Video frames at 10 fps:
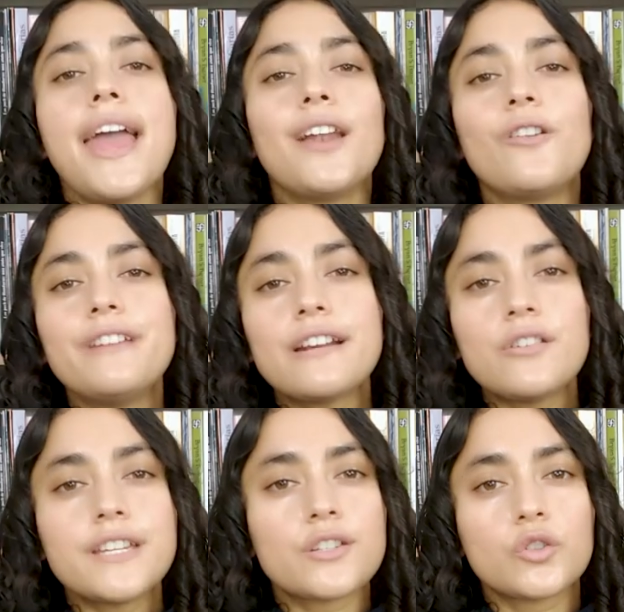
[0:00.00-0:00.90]
El gobierno
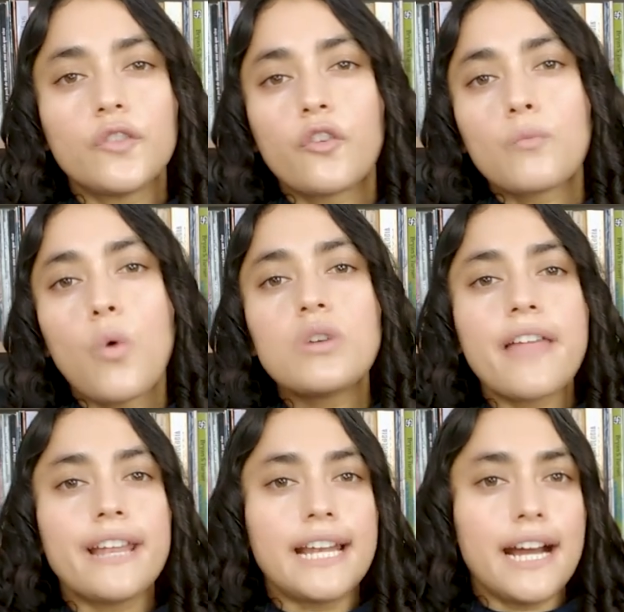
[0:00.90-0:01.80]
de Soto formó una
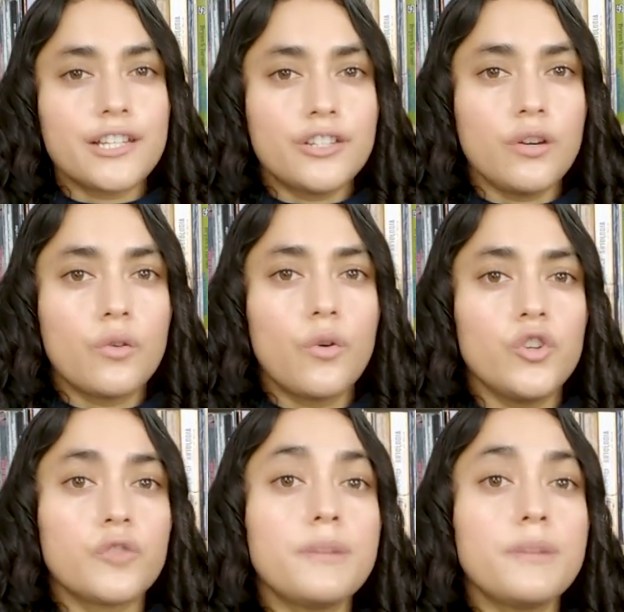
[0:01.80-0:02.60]
delegación cuyos